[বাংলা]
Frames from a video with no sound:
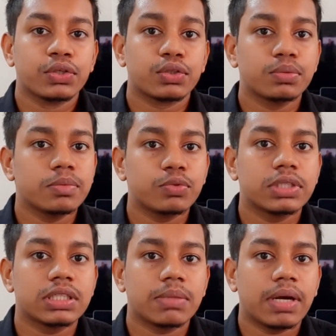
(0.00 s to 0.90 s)
তো তুমি
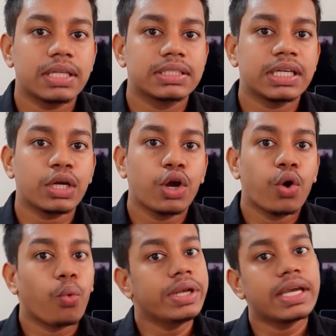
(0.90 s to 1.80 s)
বুঝে যাবা যে
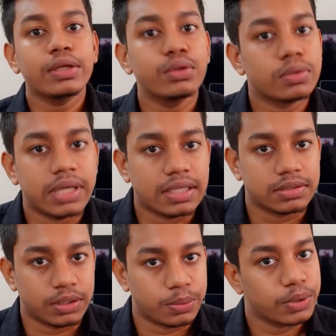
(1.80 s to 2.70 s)
ওইটাই কিন্তু তোমার
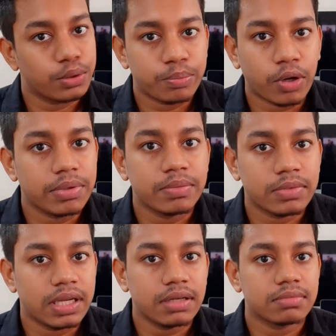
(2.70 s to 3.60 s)
আনসার তোমার কিন্তু
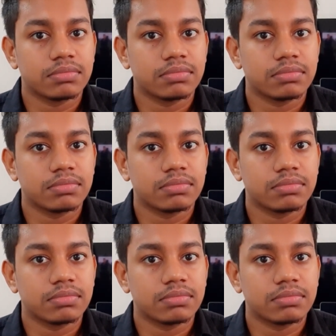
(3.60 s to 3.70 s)
প্রবলেমগুলো